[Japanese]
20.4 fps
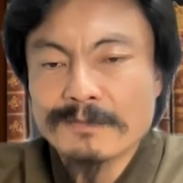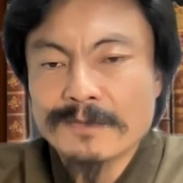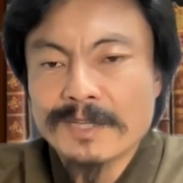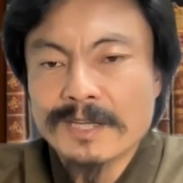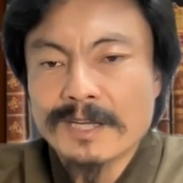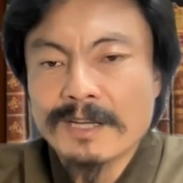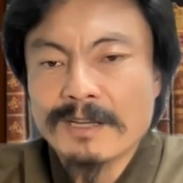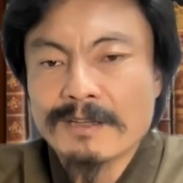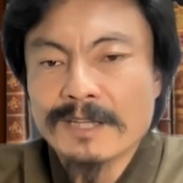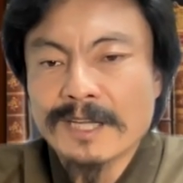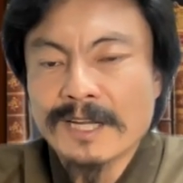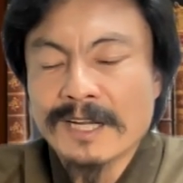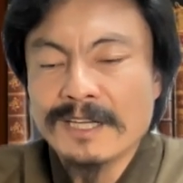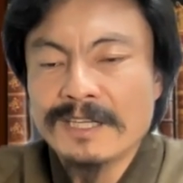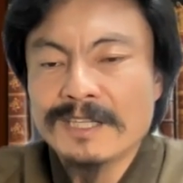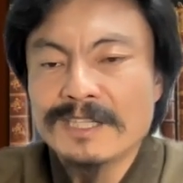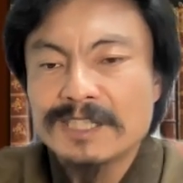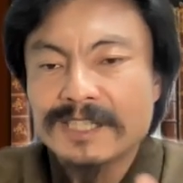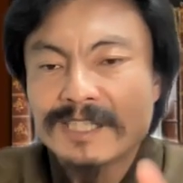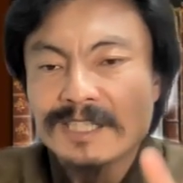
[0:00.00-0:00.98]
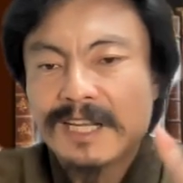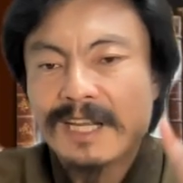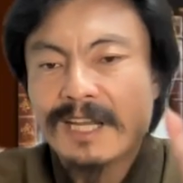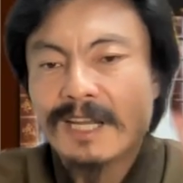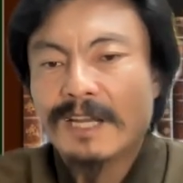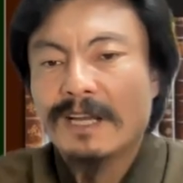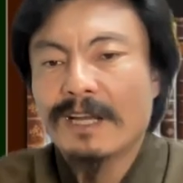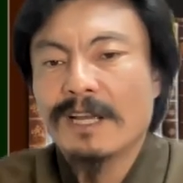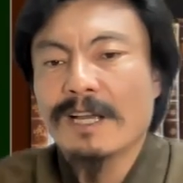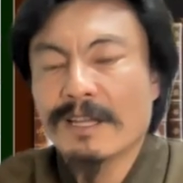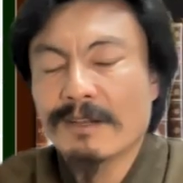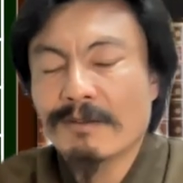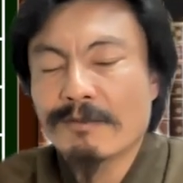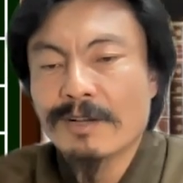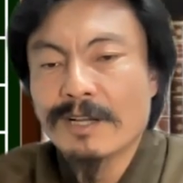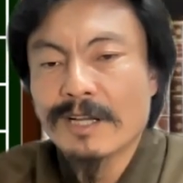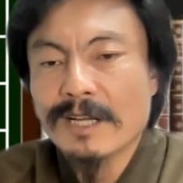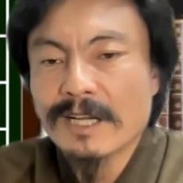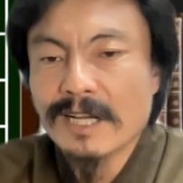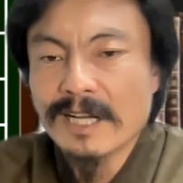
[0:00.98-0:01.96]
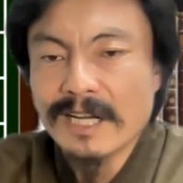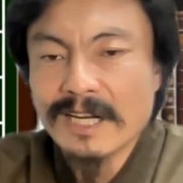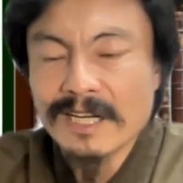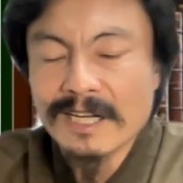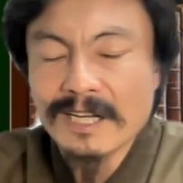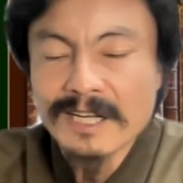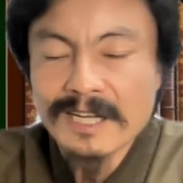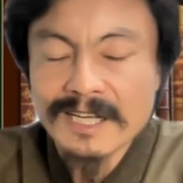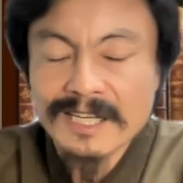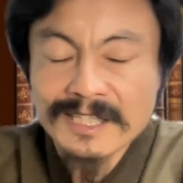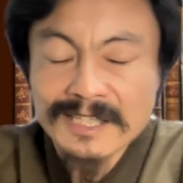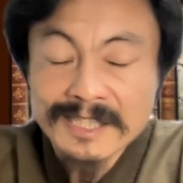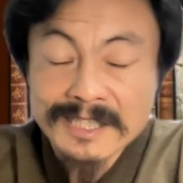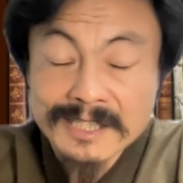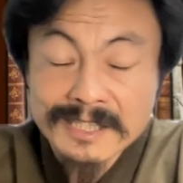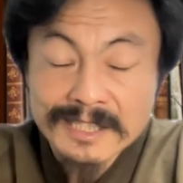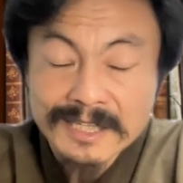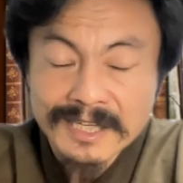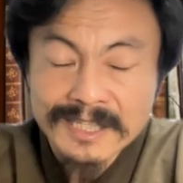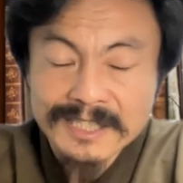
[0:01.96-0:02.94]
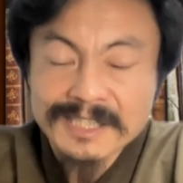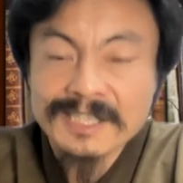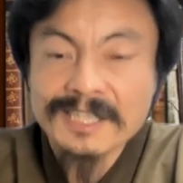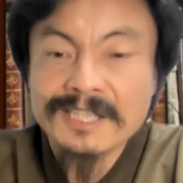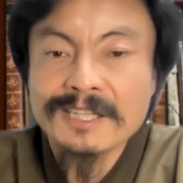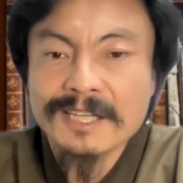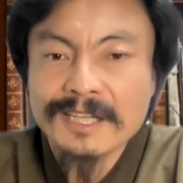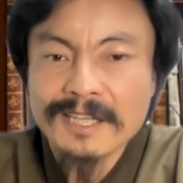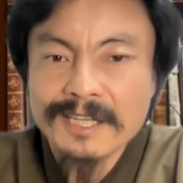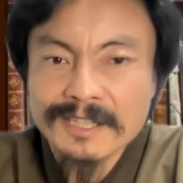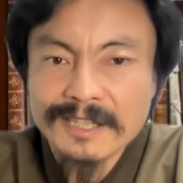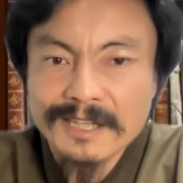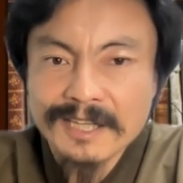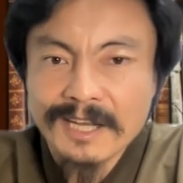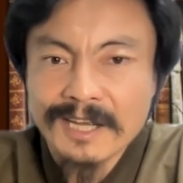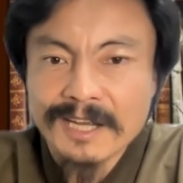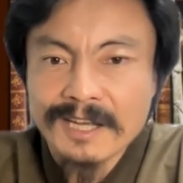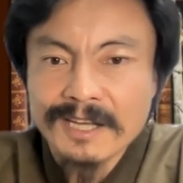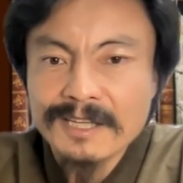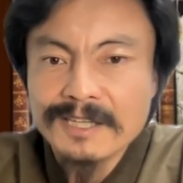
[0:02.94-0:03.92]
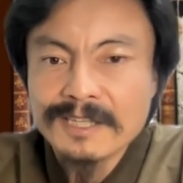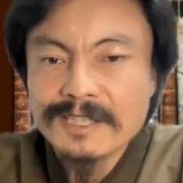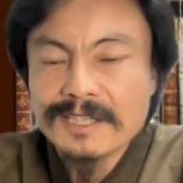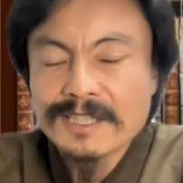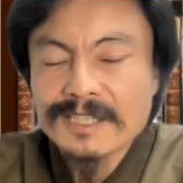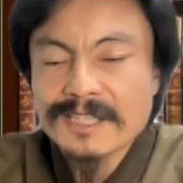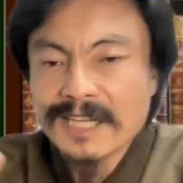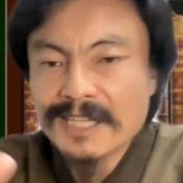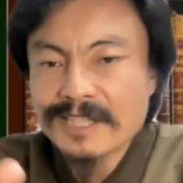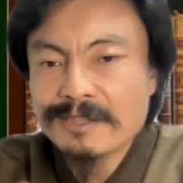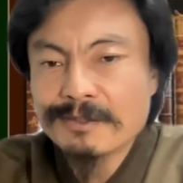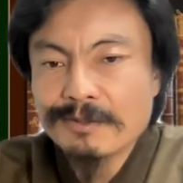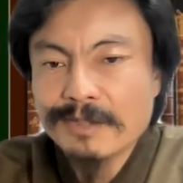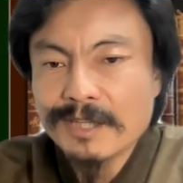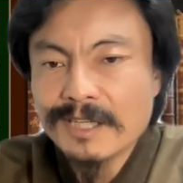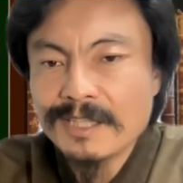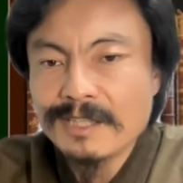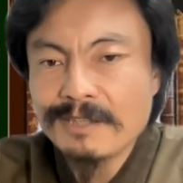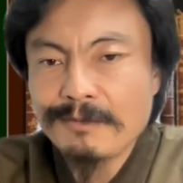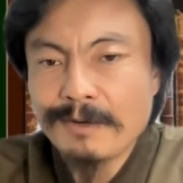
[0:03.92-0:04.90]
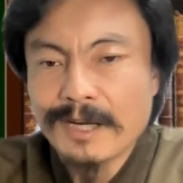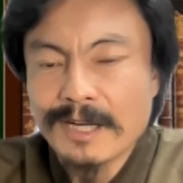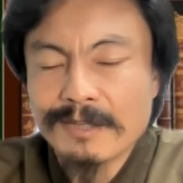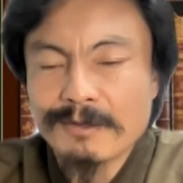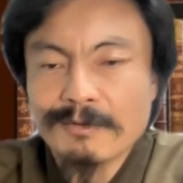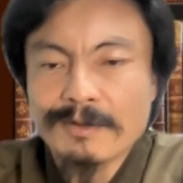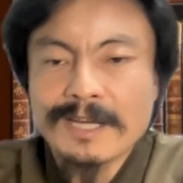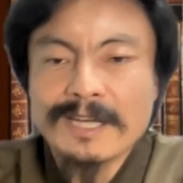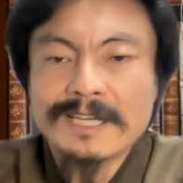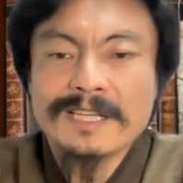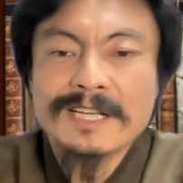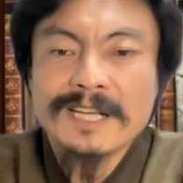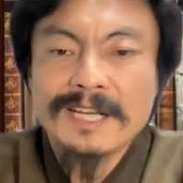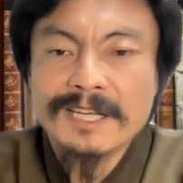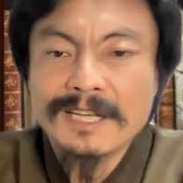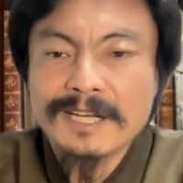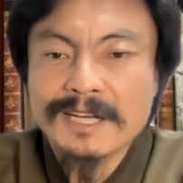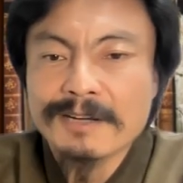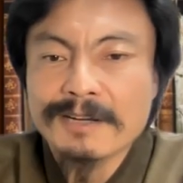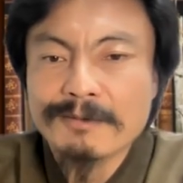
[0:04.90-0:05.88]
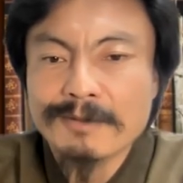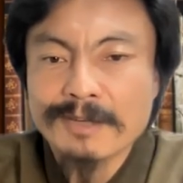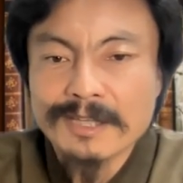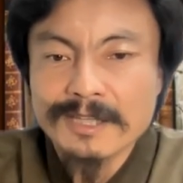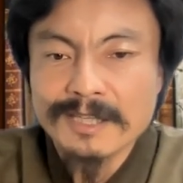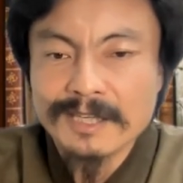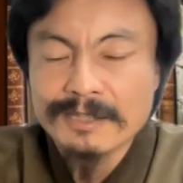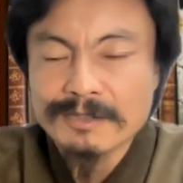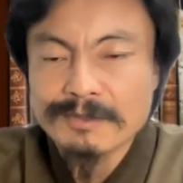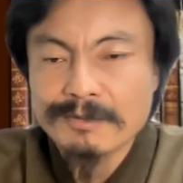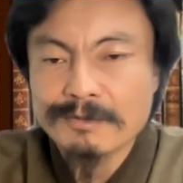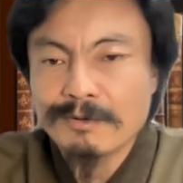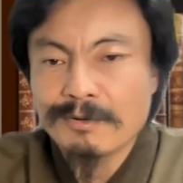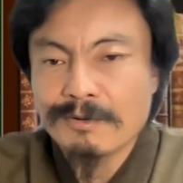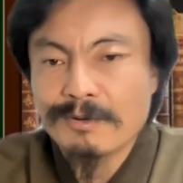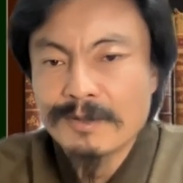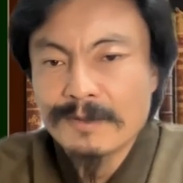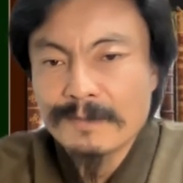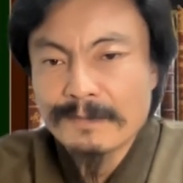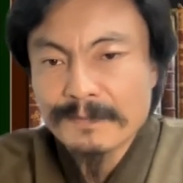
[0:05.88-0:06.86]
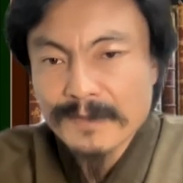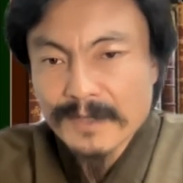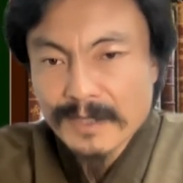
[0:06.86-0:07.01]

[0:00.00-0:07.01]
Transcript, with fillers: で、高い利子で、あの、貸していただいて、最終的には、あの、借り換えなんかをやってね、その、